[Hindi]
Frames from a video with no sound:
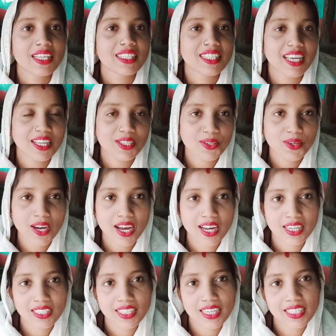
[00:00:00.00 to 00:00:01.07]
जय
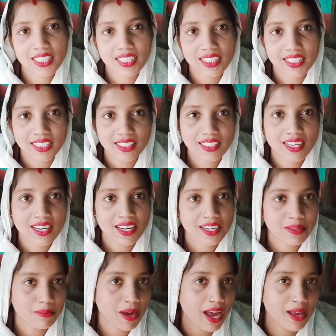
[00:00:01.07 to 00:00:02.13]
जोहार जय छत्तीसगढ़ बाय